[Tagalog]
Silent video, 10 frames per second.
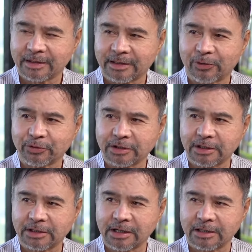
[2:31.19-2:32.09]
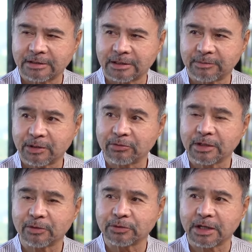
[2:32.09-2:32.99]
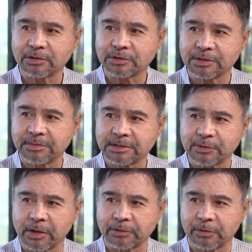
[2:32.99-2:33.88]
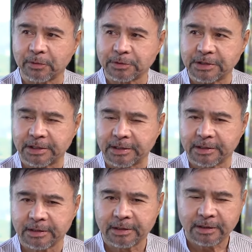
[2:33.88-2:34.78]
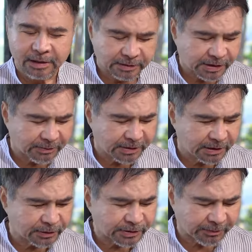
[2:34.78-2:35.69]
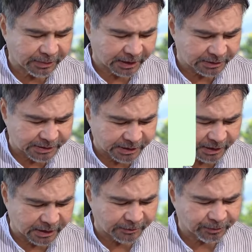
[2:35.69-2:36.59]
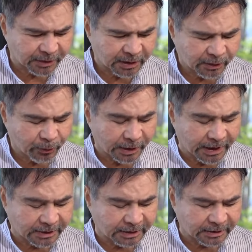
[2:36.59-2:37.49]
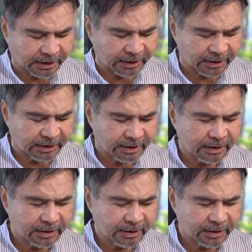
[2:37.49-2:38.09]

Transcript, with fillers: Kaya kung titingnan natin, meron din quotation si Miss White tungkol dyan eh. Ang sabi dito sa page uh, 193,